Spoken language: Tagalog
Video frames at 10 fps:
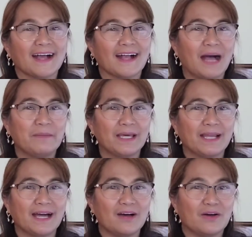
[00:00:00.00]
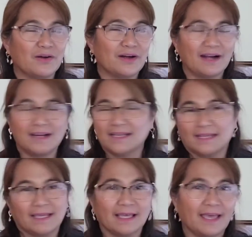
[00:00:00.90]
camera or
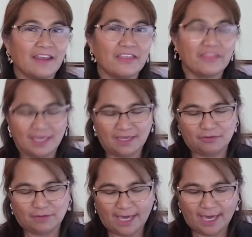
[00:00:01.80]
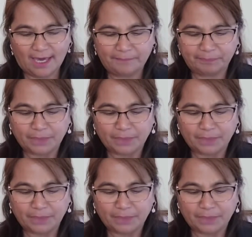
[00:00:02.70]
anything, okay?